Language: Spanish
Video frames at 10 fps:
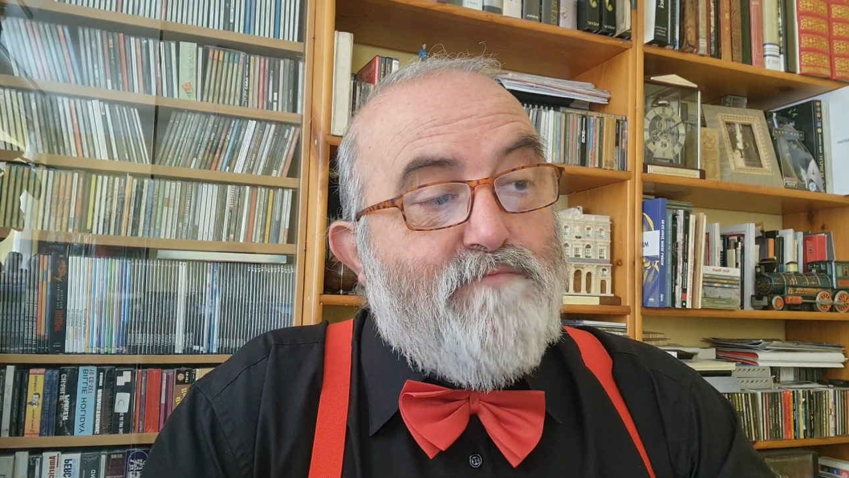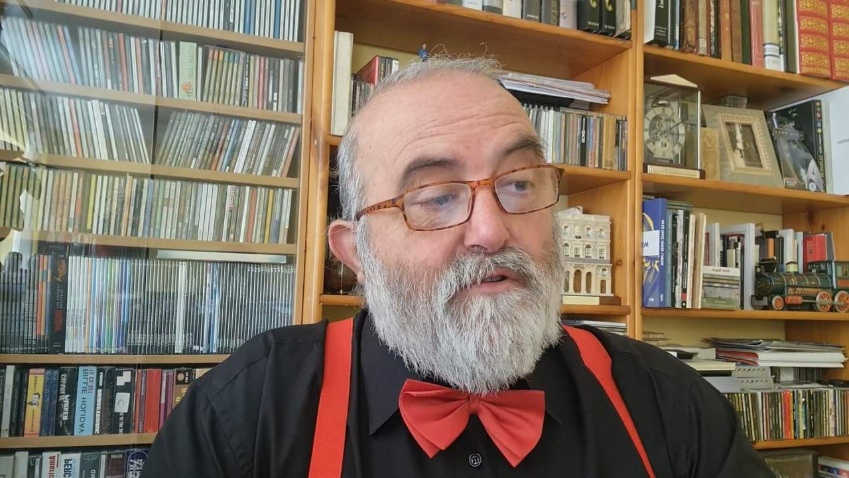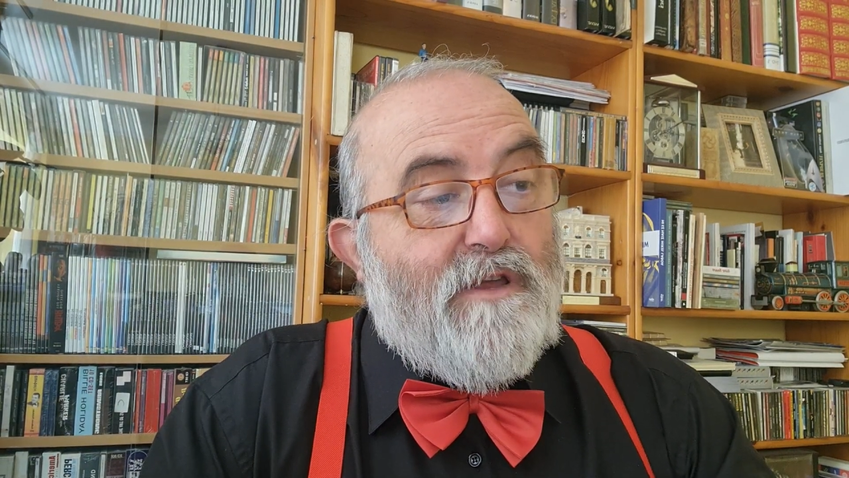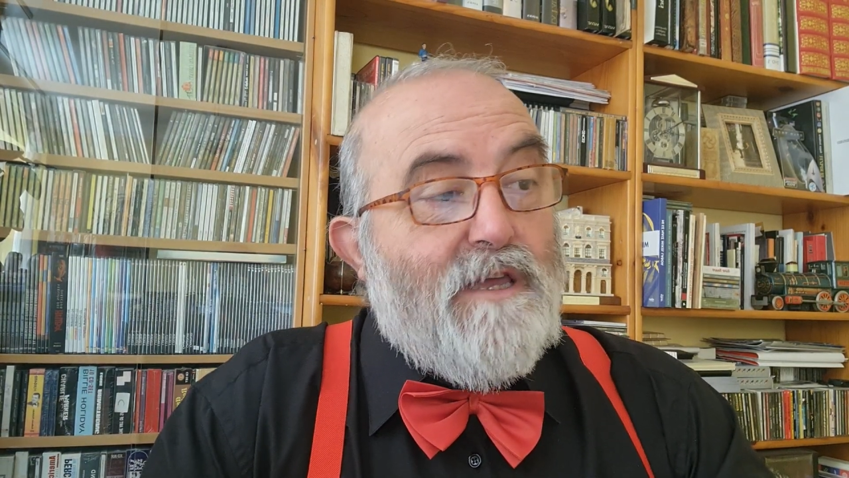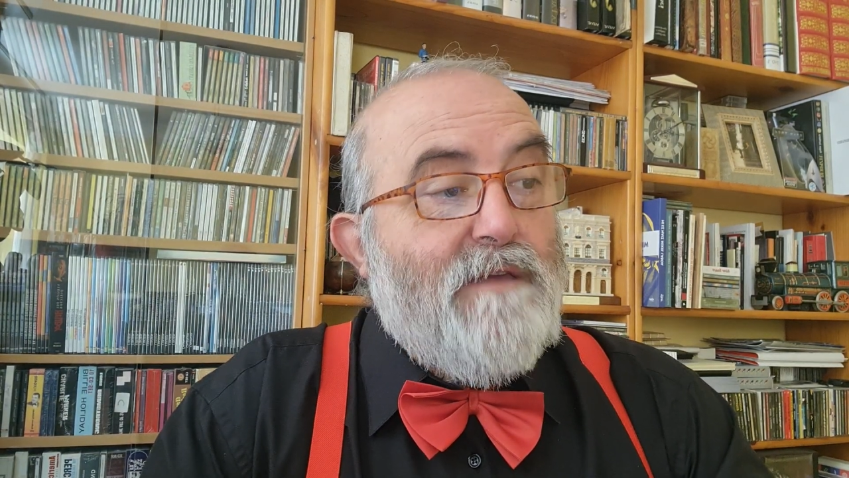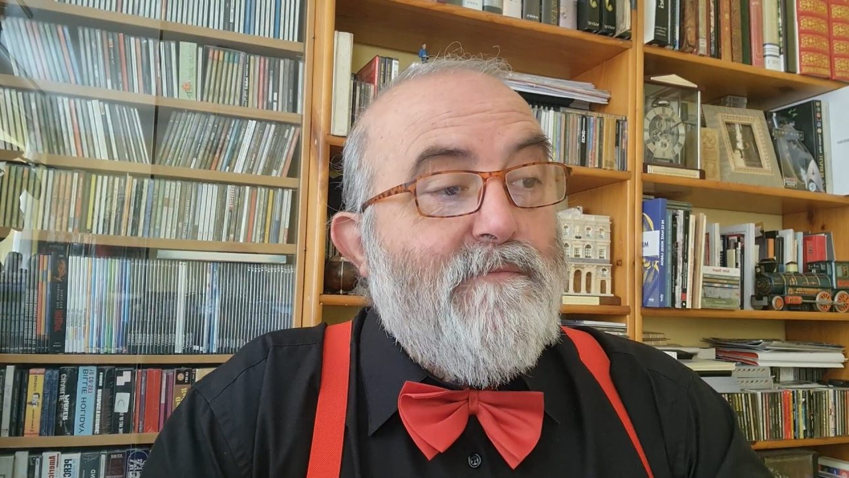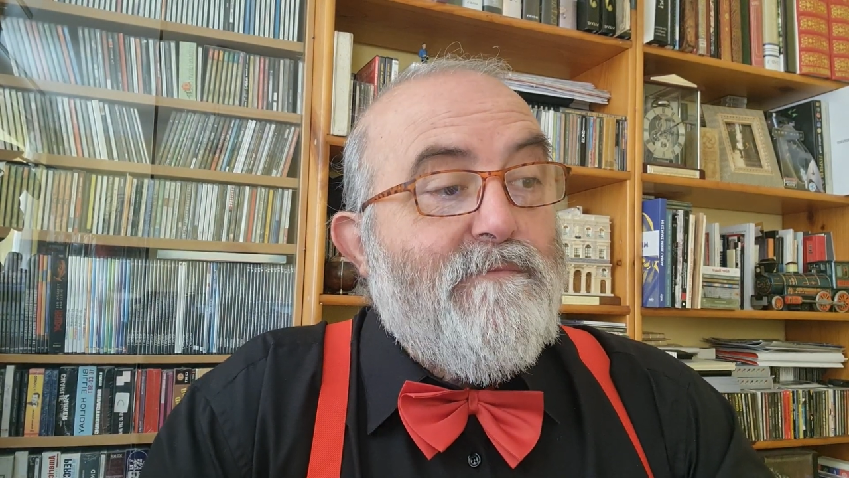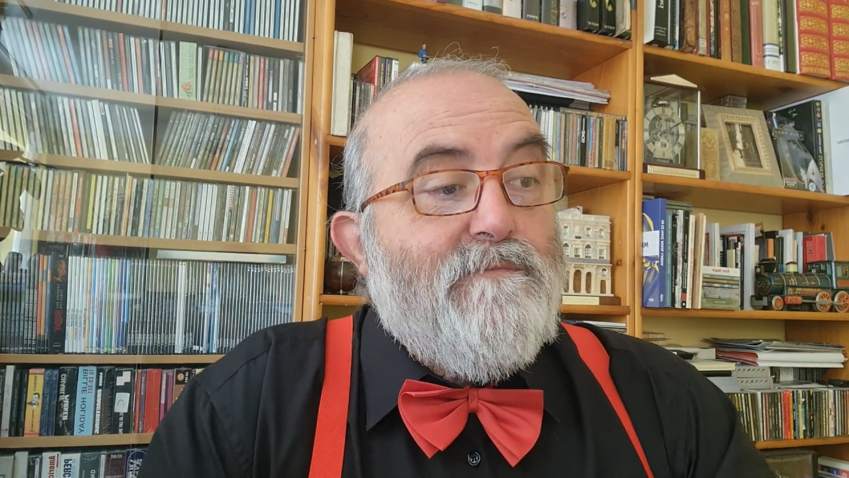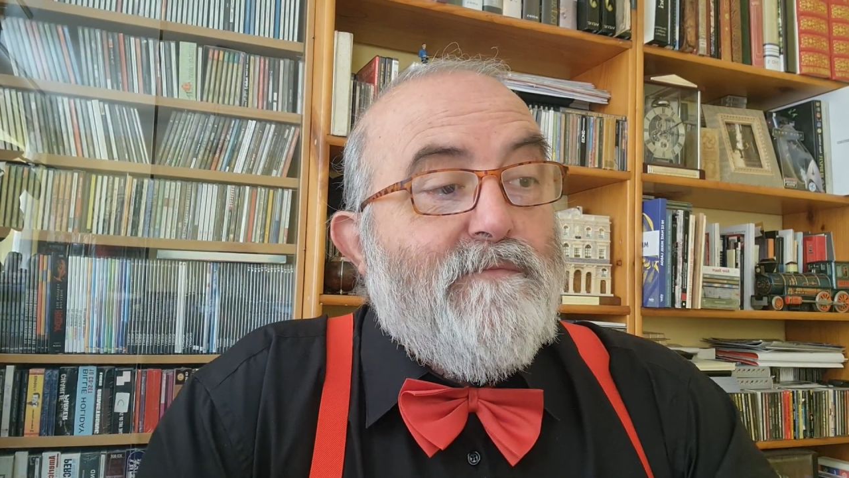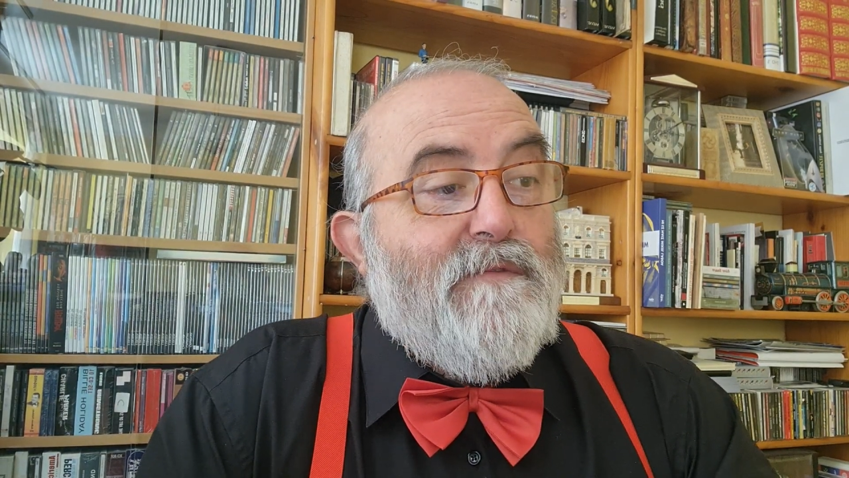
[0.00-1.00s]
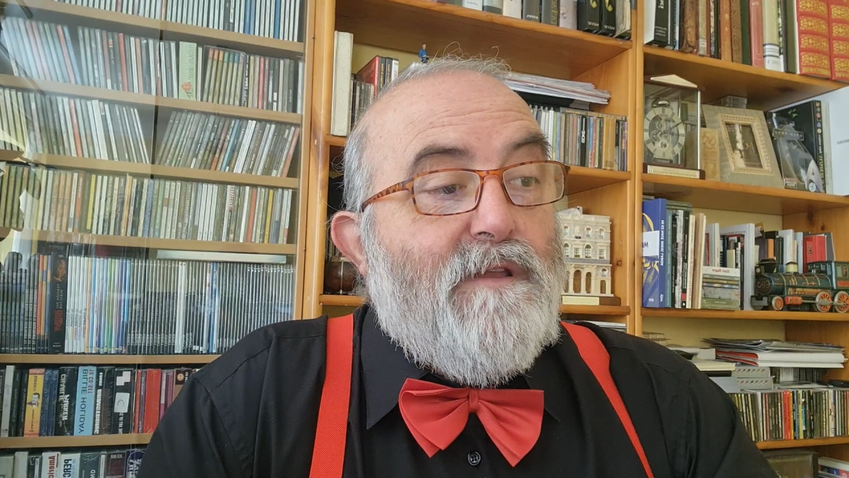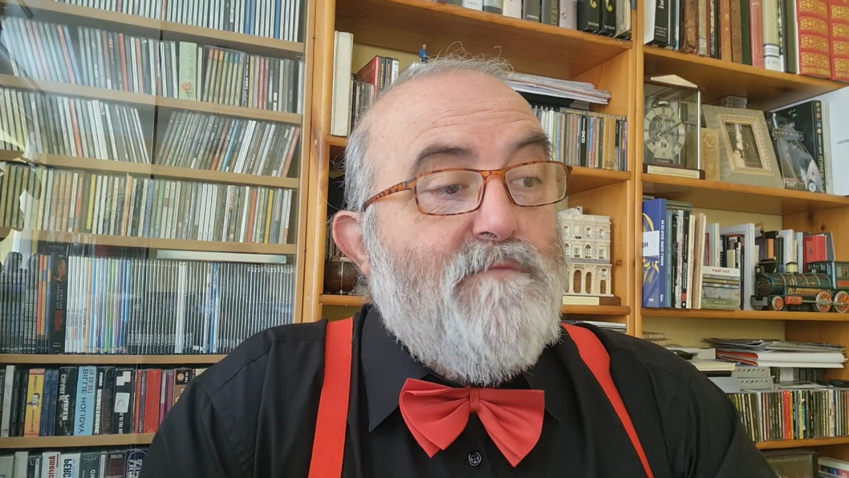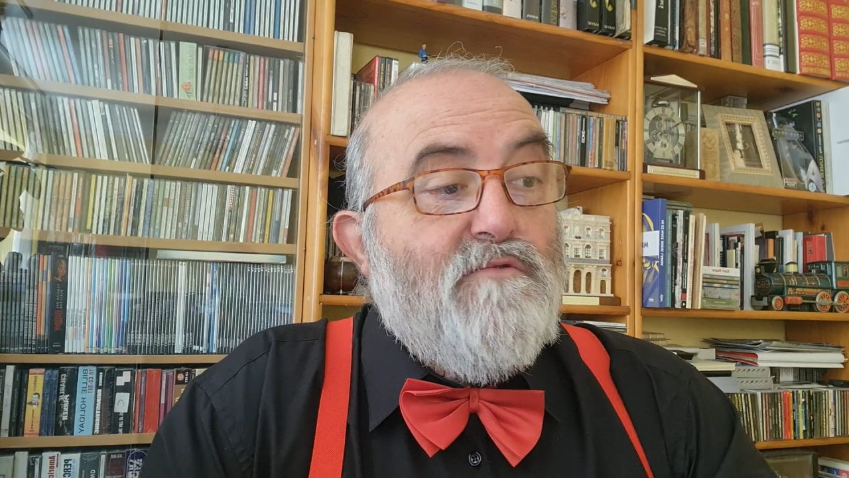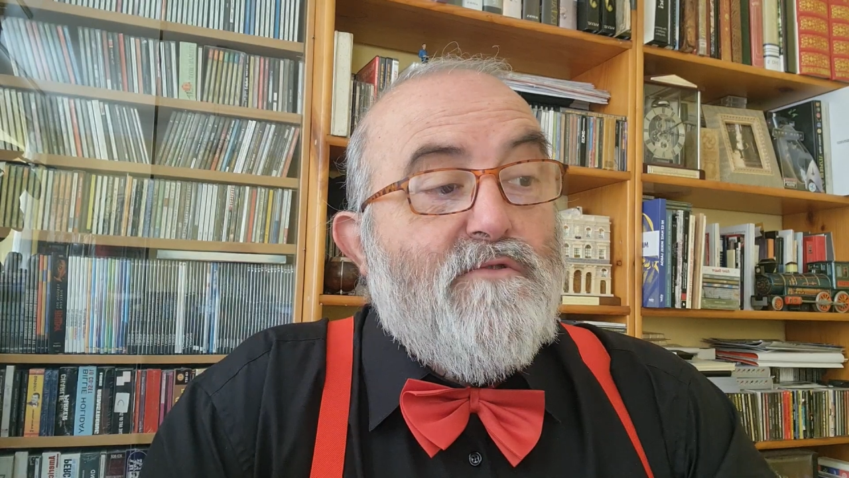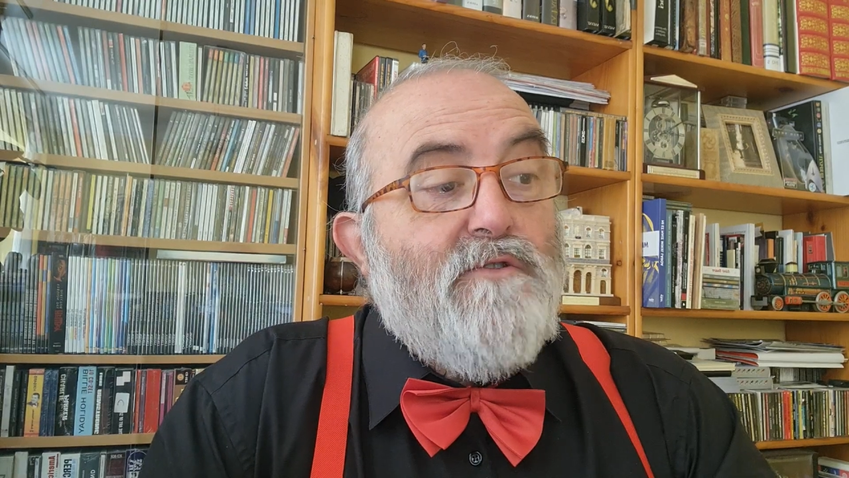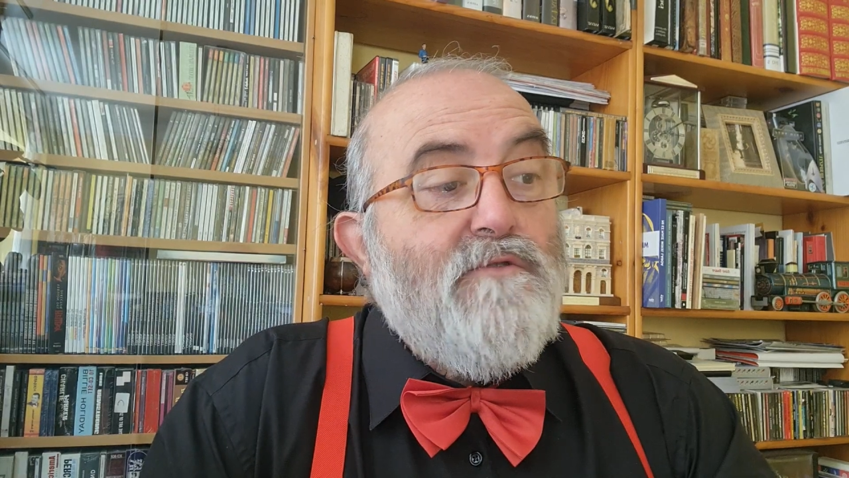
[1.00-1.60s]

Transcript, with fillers: porque el burro